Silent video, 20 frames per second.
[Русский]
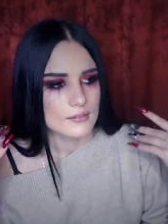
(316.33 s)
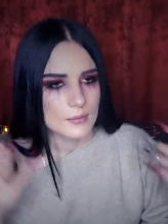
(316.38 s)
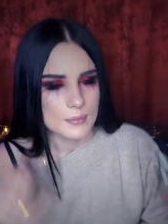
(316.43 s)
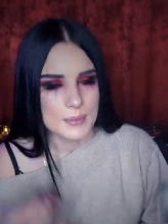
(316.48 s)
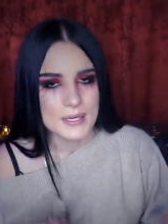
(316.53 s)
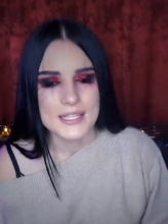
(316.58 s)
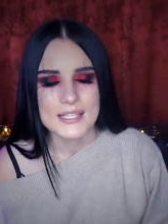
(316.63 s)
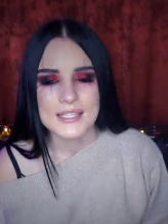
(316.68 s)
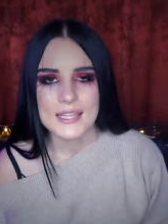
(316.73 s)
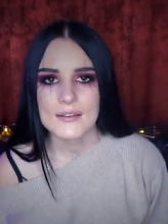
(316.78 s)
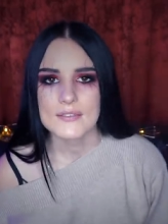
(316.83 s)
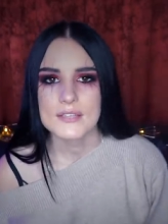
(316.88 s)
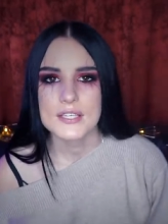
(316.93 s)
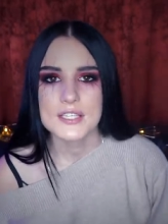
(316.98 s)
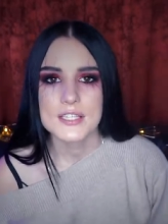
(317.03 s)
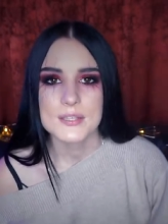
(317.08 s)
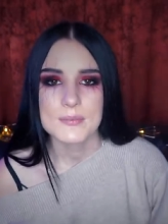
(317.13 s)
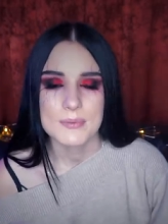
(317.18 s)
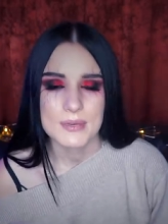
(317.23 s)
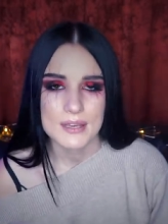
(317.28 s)
Вы представьте
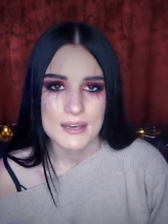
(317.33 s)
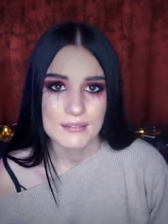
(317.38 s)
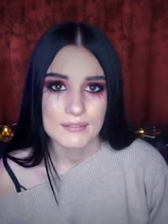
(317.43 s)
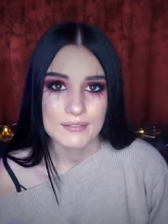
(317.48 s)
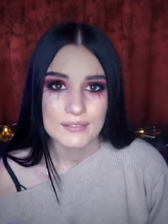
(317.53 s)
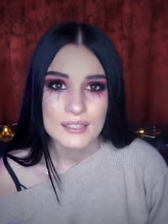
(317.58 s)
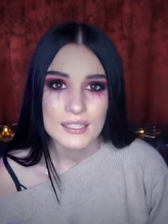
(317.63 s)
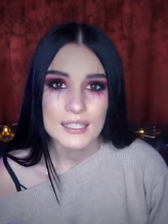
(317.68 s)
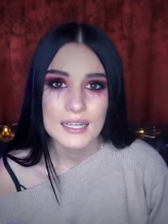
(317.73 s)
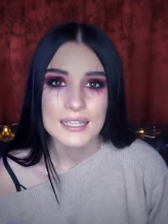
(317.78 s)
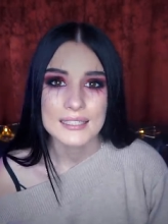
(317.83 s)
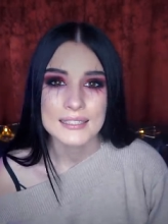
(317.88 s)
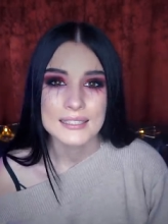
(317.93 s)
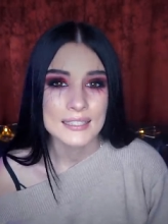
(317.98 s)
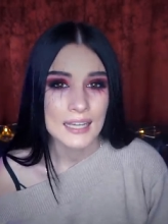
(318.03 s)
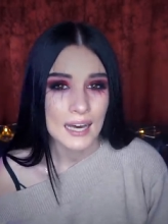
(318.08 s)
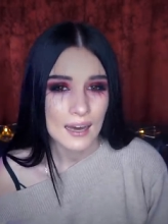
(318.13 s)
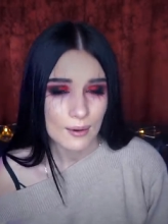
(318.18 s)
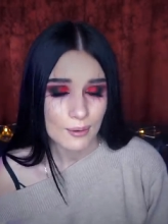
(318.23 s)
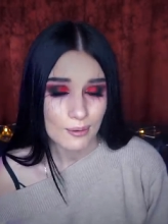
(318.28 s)
себе, вы
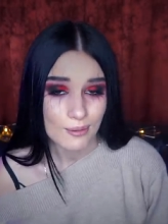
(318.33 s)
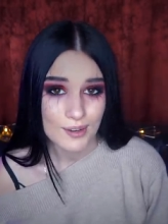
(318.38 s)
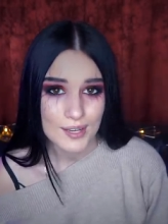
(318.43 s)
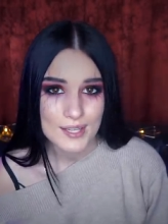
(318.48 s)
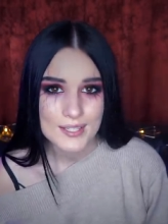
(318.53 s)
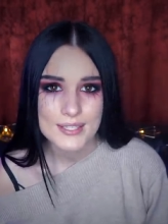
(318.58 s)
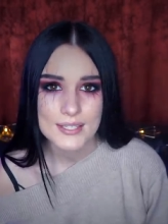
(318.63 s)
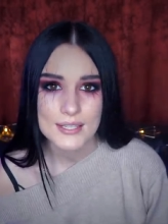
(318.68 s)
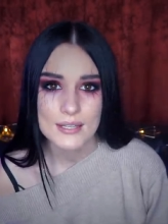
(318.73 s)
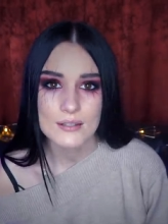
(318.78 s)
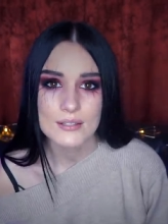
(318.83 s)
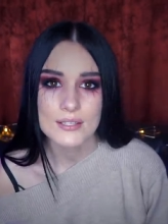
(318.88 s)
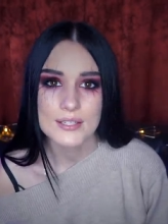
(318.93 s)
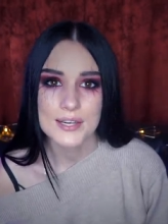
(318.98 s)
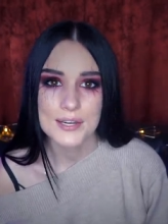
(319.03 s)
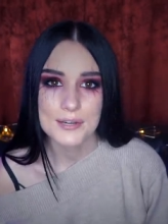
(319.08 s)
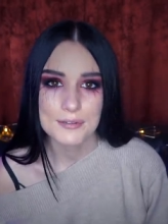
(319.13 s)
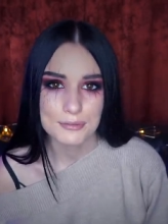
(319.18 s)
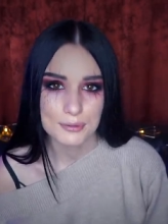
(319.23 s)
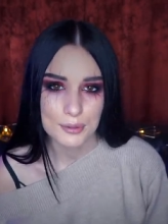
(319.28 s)
одна, у вас сел
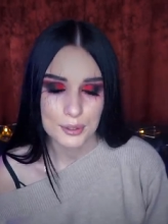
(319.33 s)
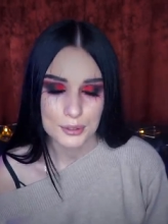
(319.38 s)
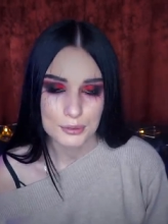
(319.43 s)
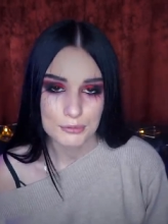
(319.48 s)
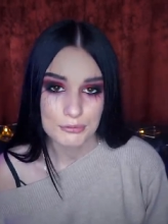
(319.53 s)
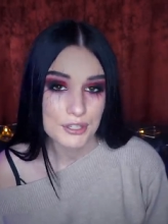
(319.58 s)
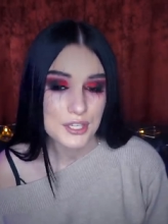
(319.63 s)
телефон,